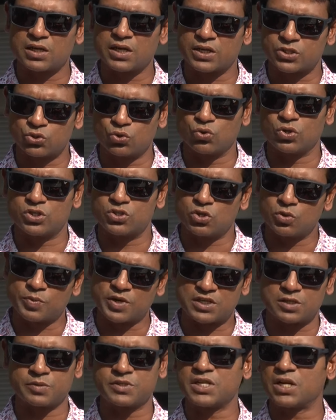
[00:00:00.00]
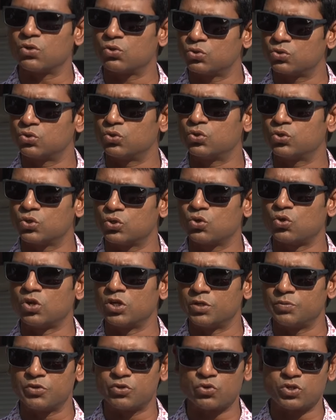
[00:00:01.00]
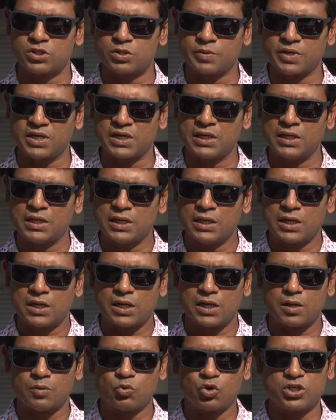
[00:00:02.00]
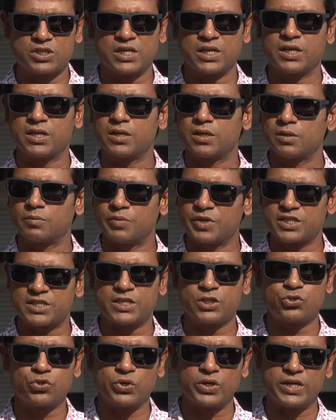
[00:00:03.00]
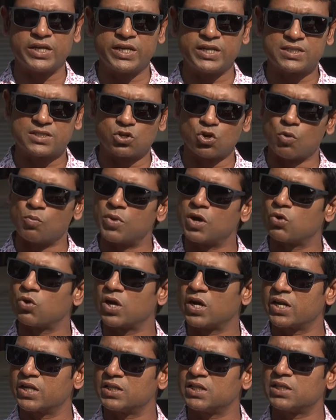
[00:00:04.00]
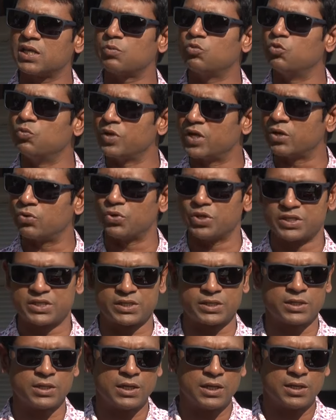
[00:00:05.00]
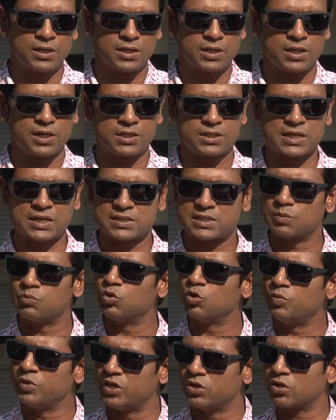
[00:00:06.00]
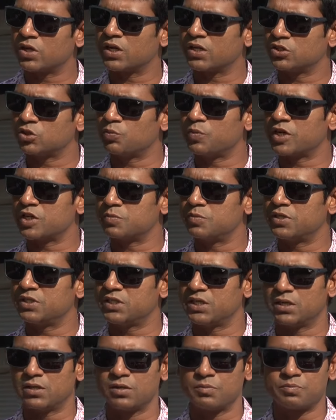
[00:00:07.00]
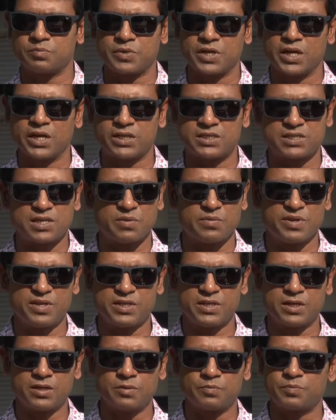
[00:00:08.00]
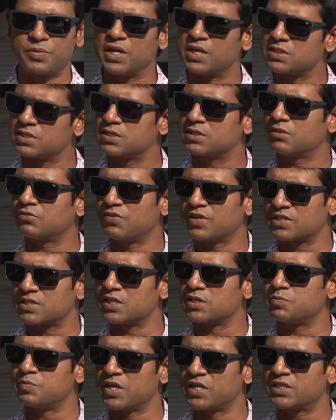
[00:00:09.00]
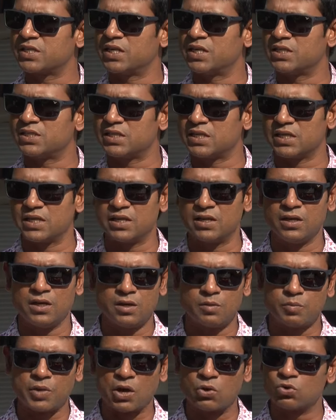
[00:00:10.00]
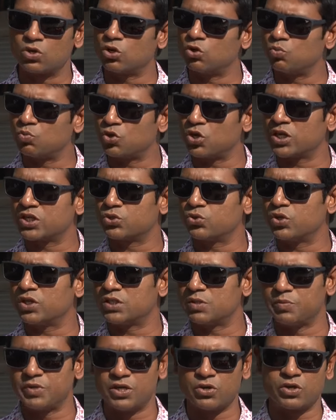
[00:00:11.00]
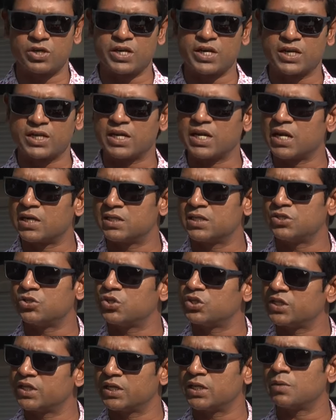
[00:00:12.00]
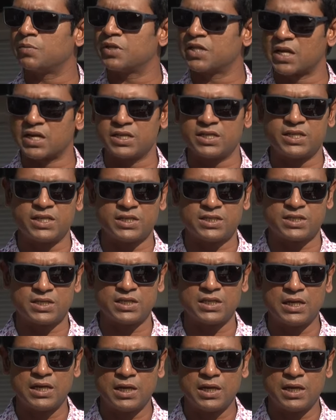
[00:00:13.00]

একশো করেছিল পাশাপাশি আরও ছোটো ছোটো কন্ট্রিবিউট করেছে বাট বরিশালে বেশ কিছু ইনিংস লম্বা করার ক্ষেত্রে তার ভূমিকা রয়েছে তাসামুল মিড অর্ডার একজন ব্যাটসম্যান যে প্রায় সেভেন্টির প্লাস ফার্স্ট ক্লাস ম্যাচ খেলেছে বারোটার উপর একশো রয়েছে মিড অর্ডার একটা ঘাটতি ছিল সেখানে আমরা তাকে দিয়েছি